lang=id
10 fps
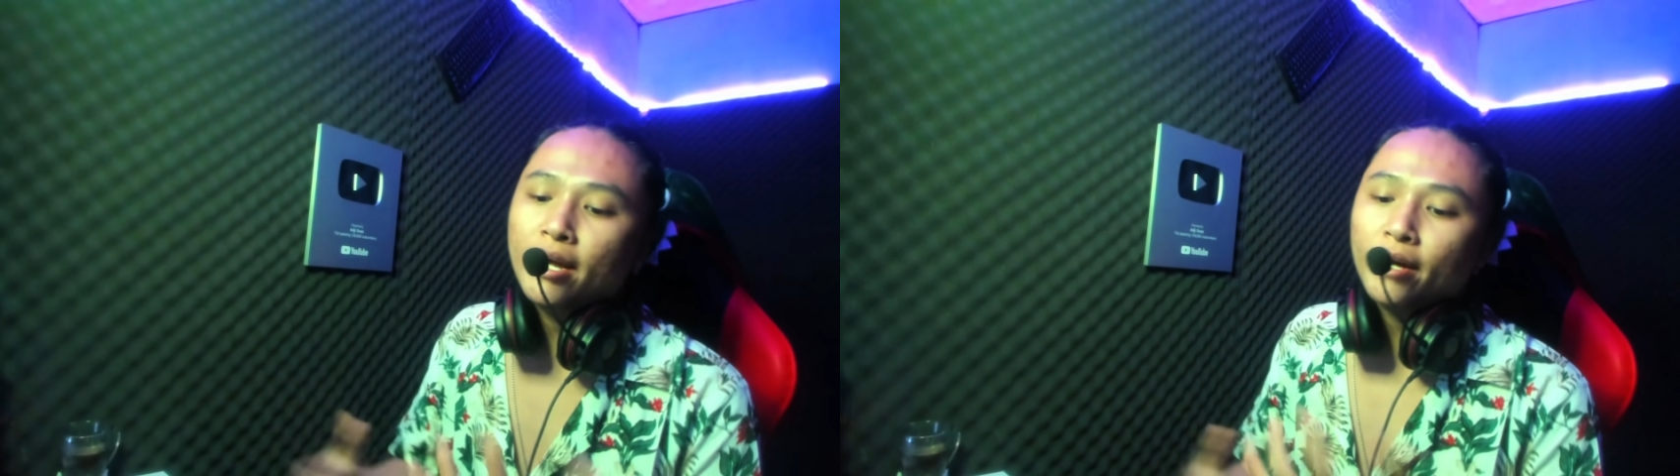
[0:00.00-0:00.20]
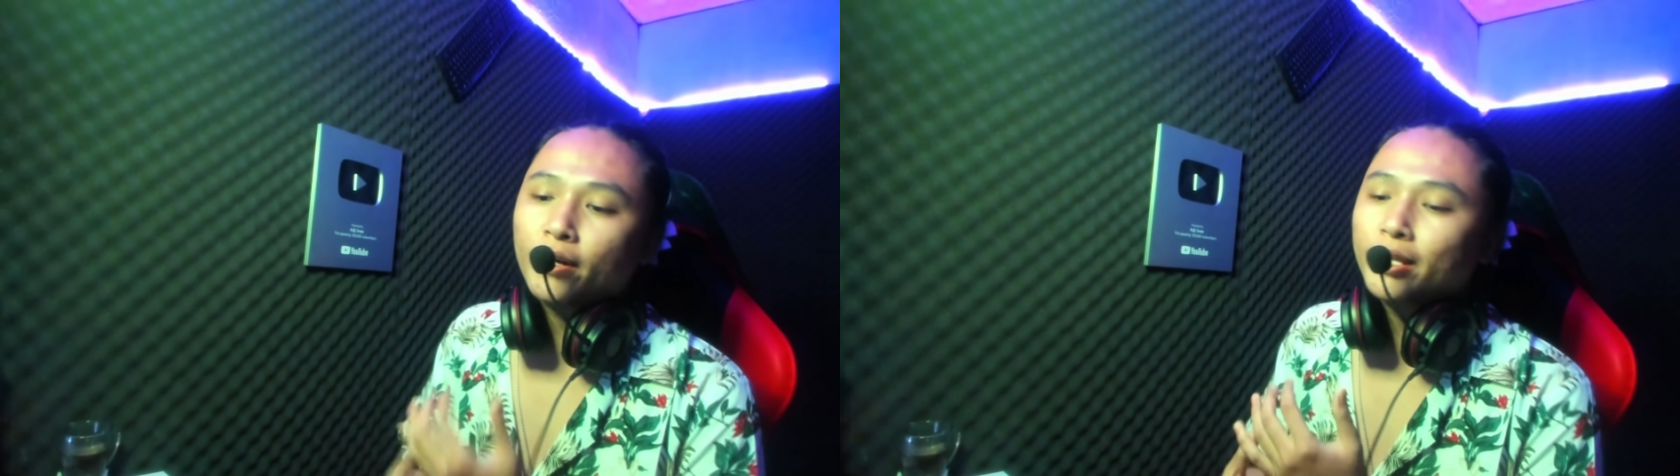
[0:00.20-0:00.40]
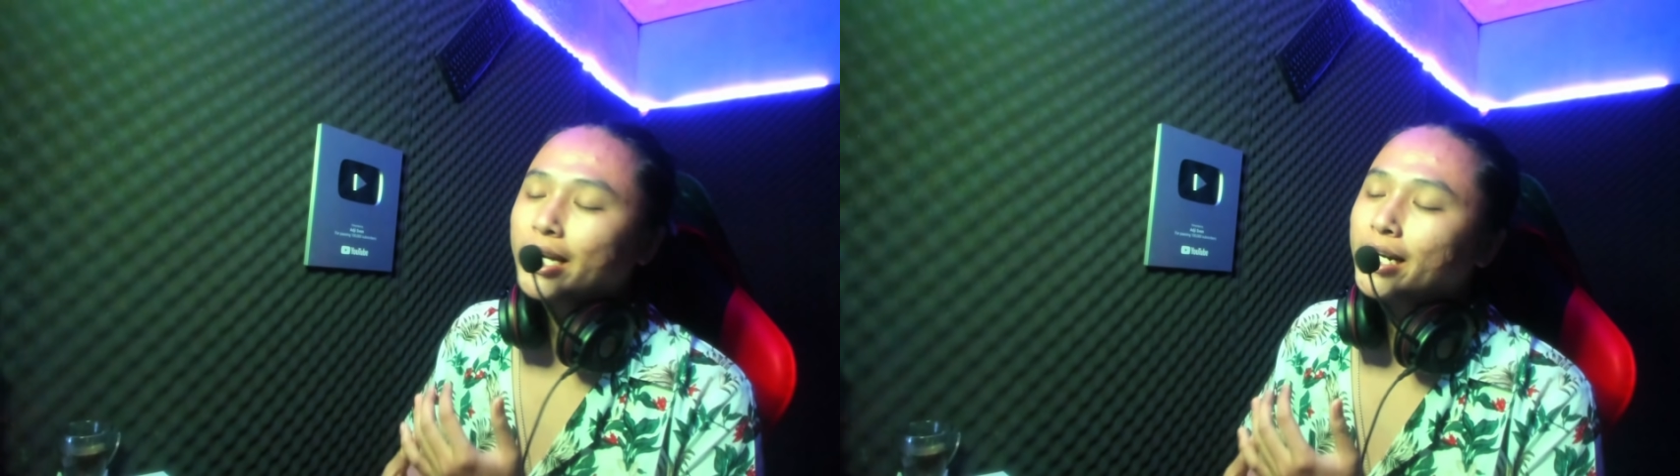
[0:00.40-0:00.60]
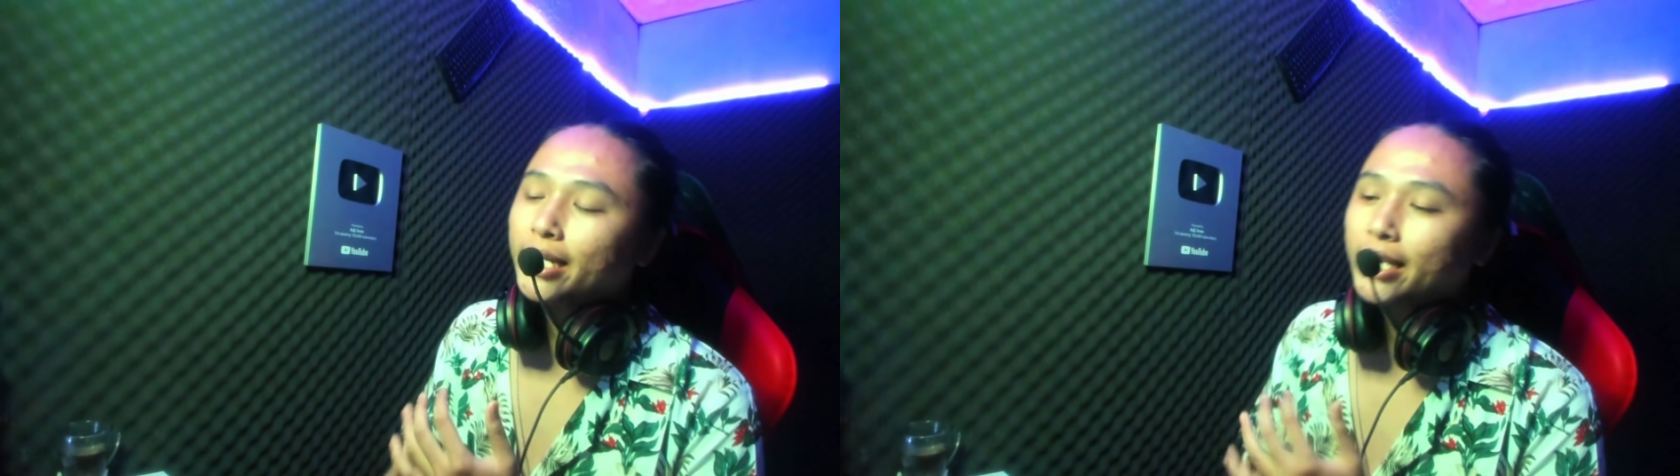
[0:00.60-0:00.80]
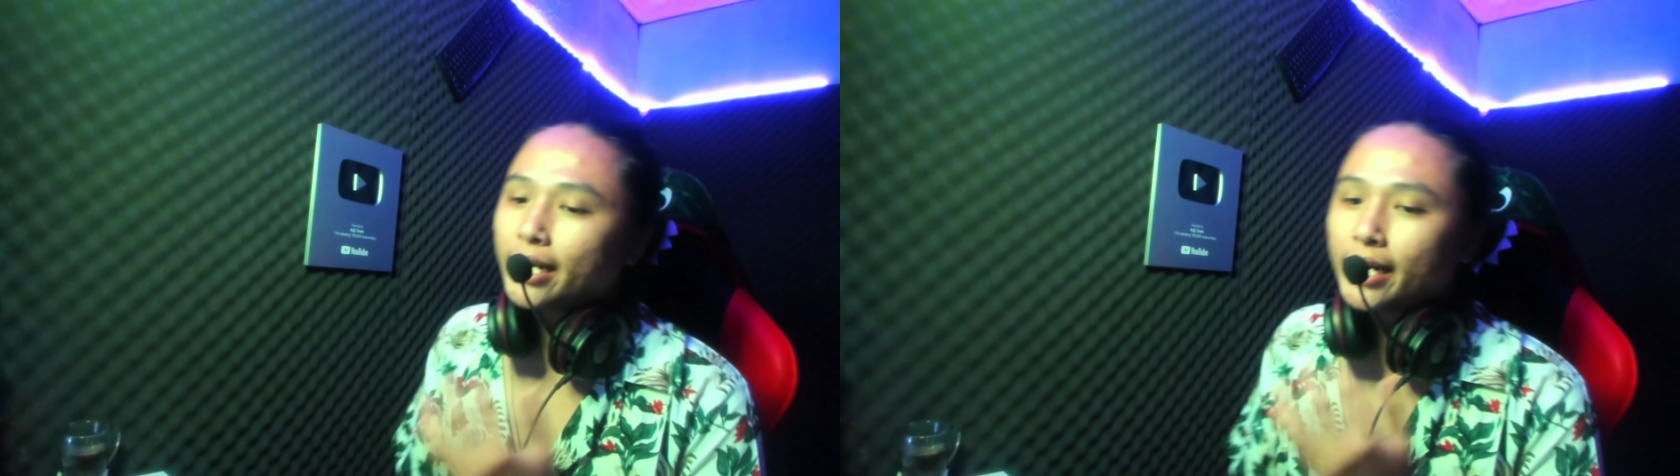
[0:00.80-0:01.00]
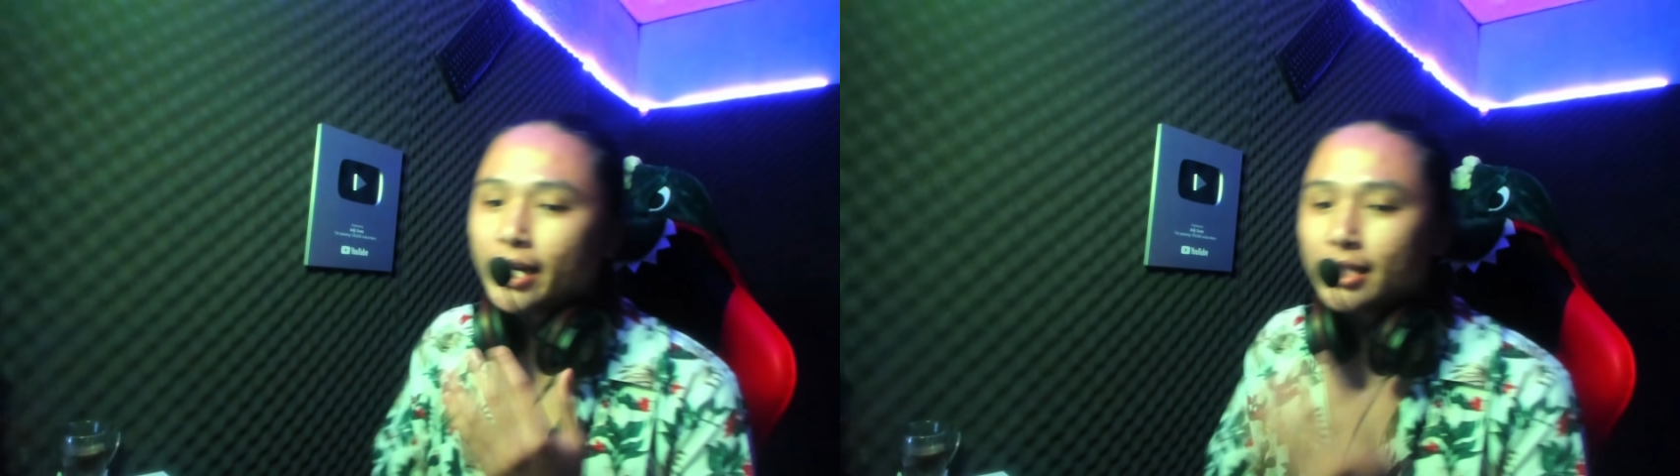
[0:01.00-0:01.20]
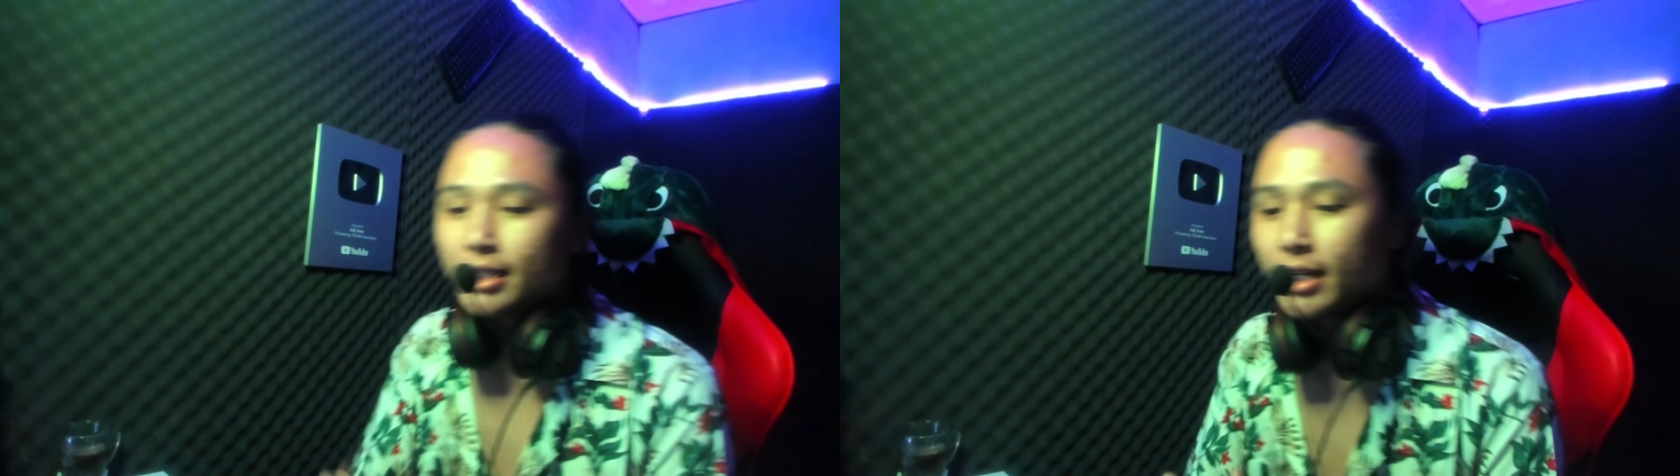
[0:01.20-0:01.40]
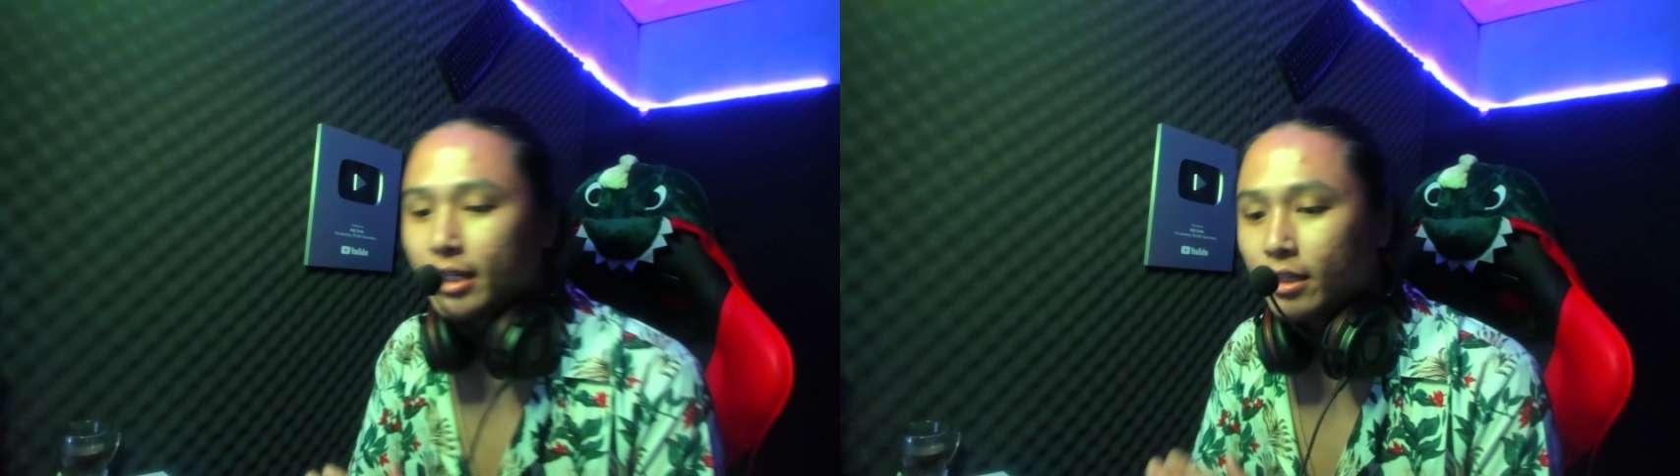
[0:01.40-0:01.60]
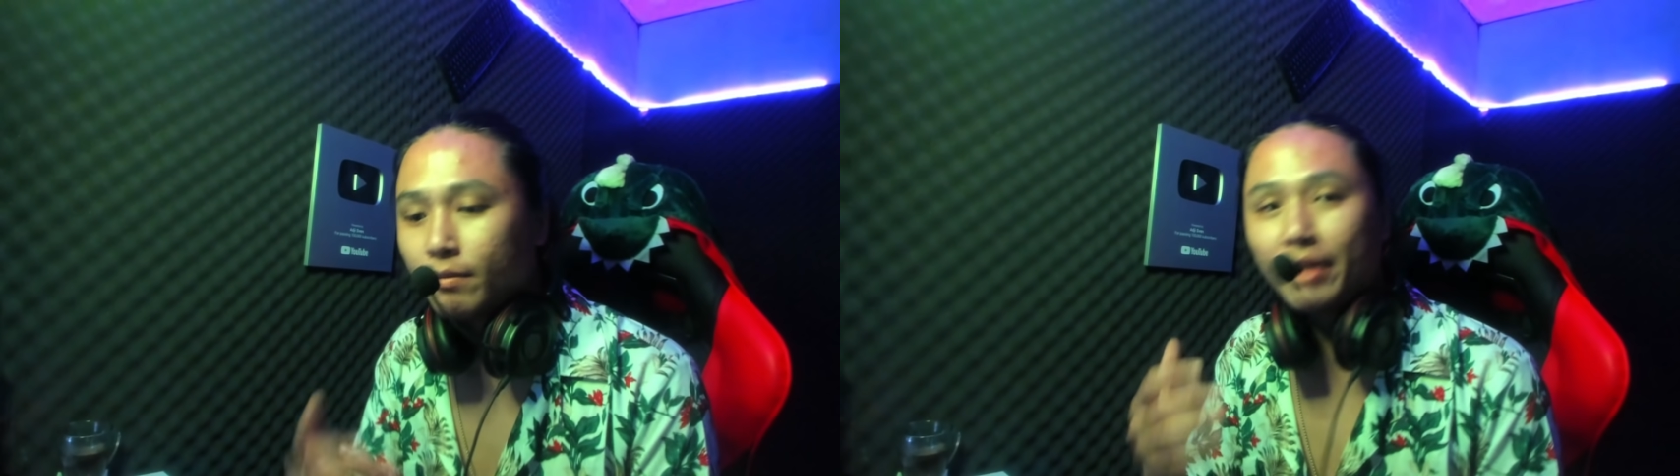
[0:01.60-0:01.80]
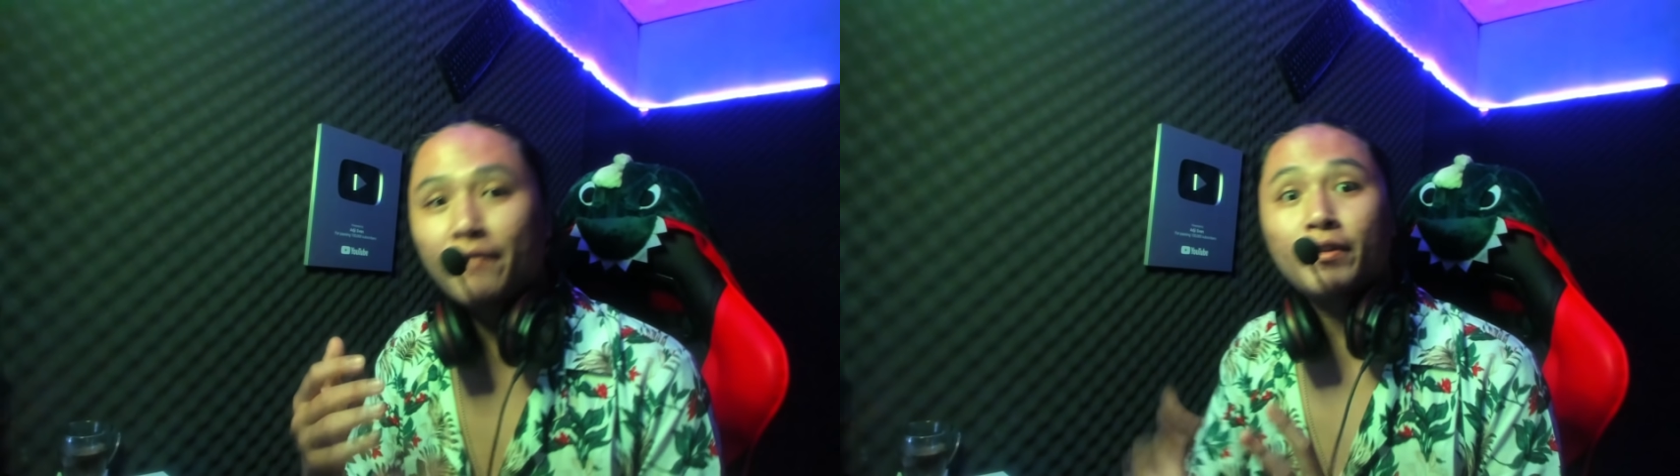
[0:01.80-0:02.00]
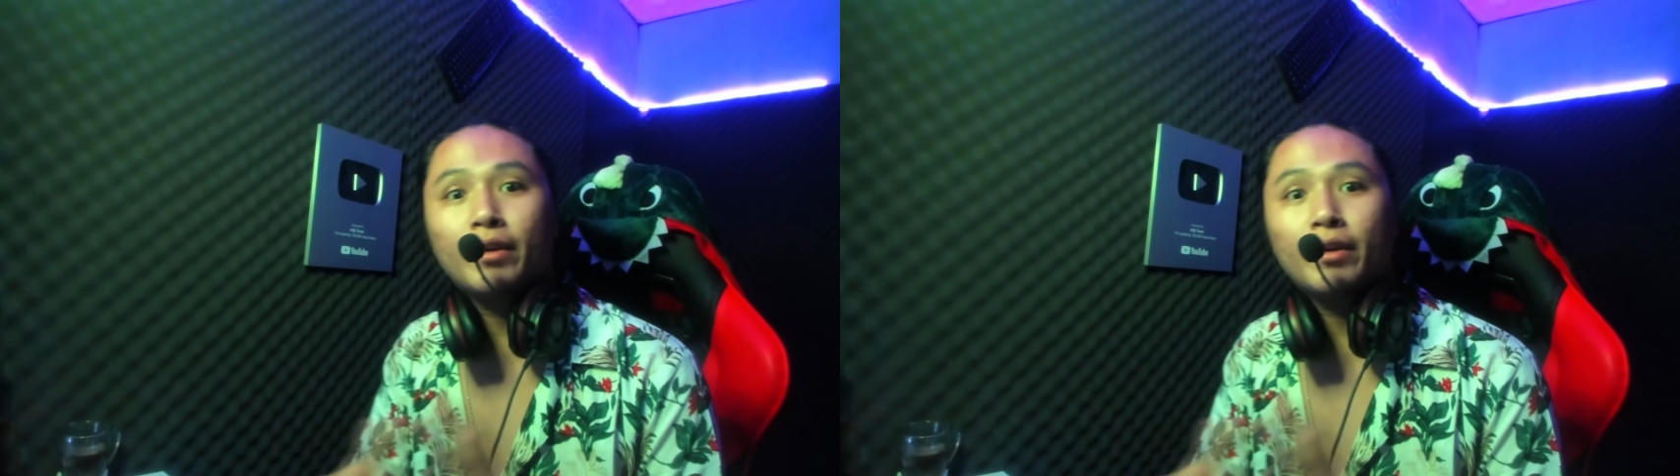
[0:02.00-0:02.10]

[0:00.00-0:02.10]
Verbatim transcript: konten kita reaction atau mereview